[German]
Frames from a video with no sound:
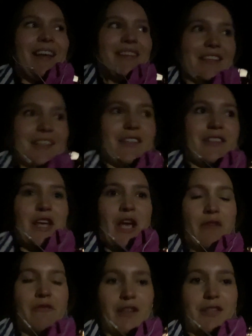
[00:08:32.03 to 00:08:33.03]
Das ist
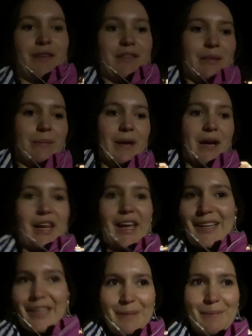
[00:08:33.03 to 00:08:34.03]
was, was ich mir
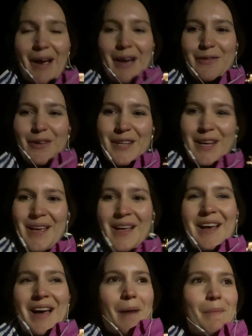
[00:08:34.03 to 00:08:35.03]
alleine nie machen würde,
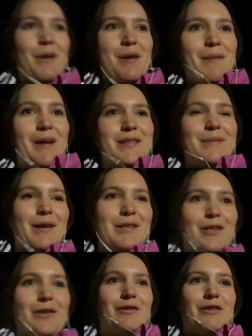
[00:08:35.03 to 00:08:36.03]
aber gemeinsam macht
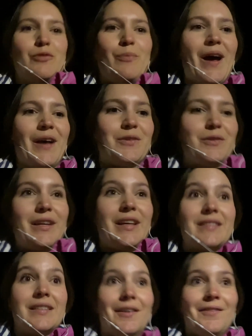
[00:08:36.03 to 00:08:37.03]
es irgendwie Spaß. Oder
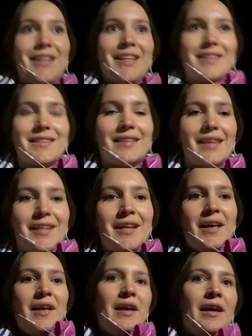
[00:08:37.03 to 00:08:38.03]
jetzt in der Weihnachtszeit
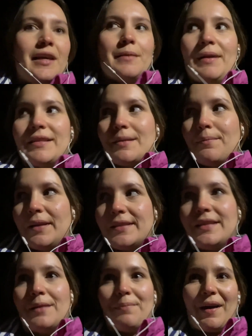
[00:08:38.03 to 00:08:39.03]
gemeinsam
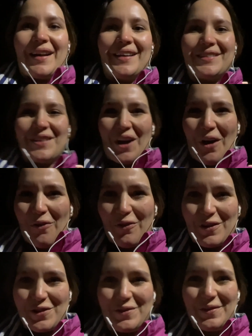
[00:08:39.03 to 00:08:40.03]
Plätzchen backen ist doch auch
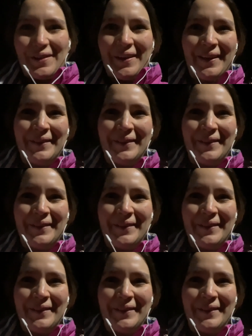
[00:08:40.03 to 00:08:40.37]
voll schön.